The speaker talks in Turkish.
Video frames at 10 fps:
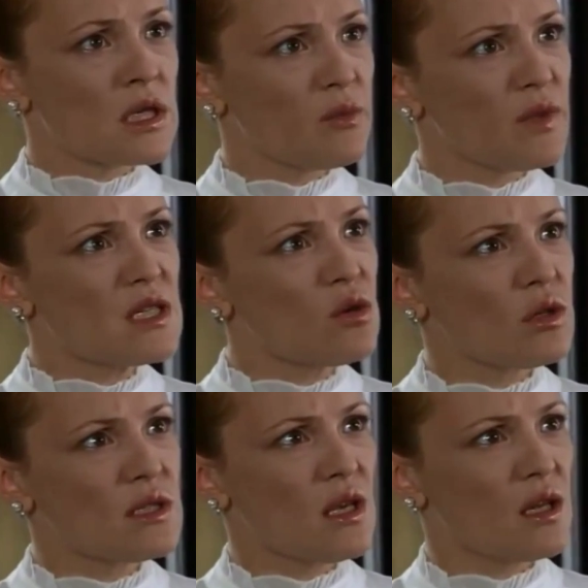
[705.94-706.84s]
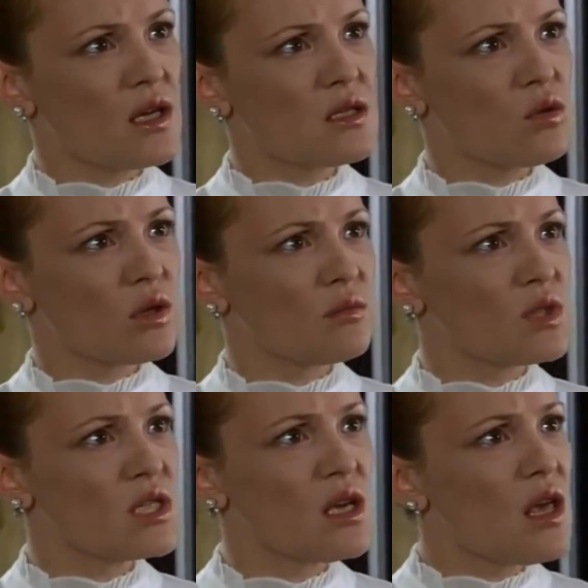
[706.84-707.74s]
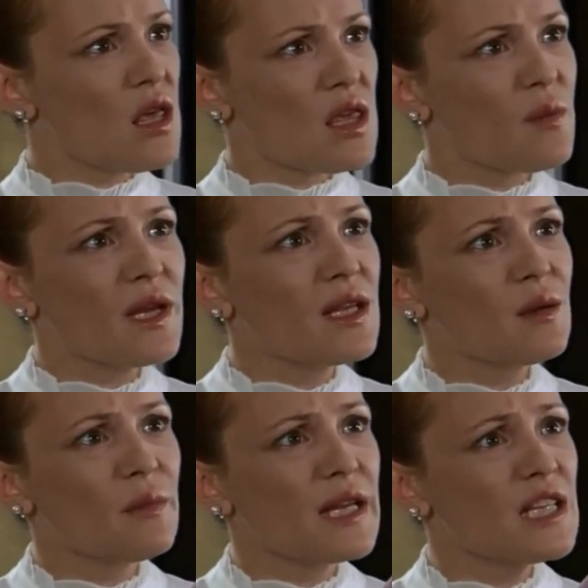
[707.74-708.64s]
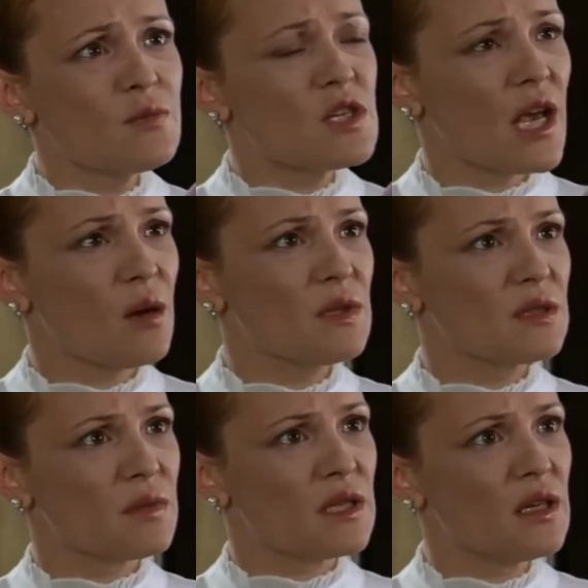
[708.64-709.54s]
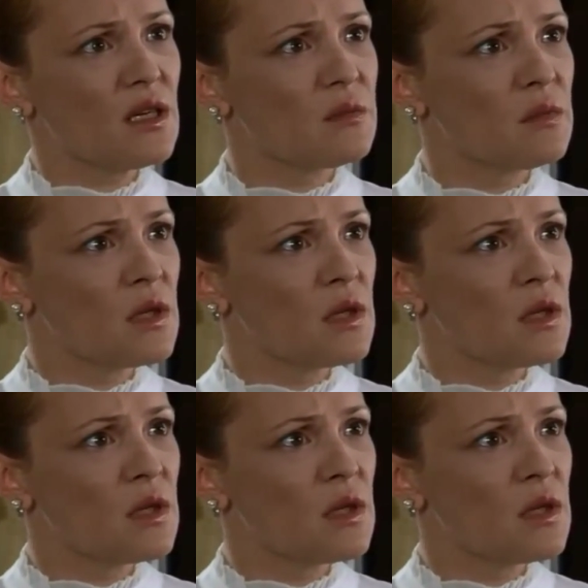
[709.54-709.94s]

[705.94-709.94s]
Kim ne söylediyse yalan söylemiş. Yemin ederim ben hiçbir şey yapmadım Bihter